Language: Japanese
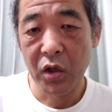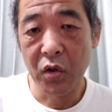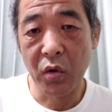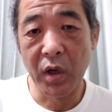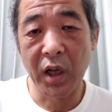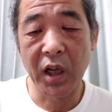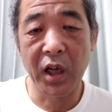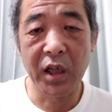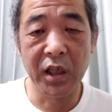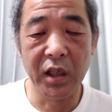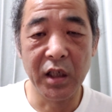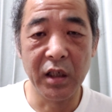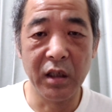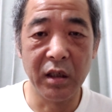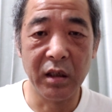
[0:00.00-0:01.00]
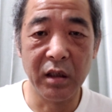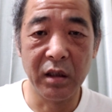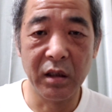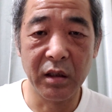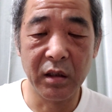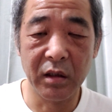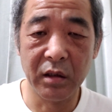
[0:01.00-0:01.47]
夜中に、
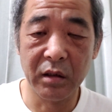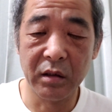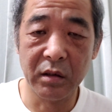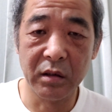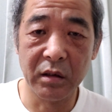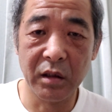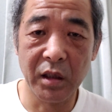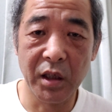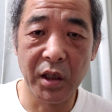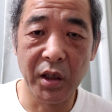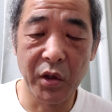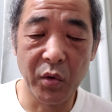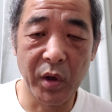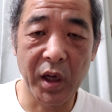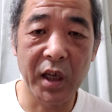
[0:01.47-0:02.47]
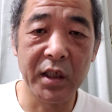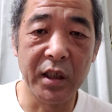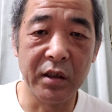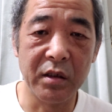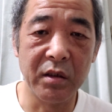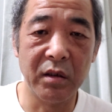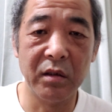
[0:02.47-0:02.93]
夜中
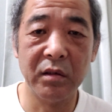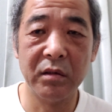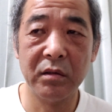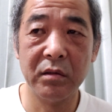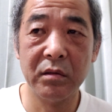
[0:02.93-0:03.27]
ですよ。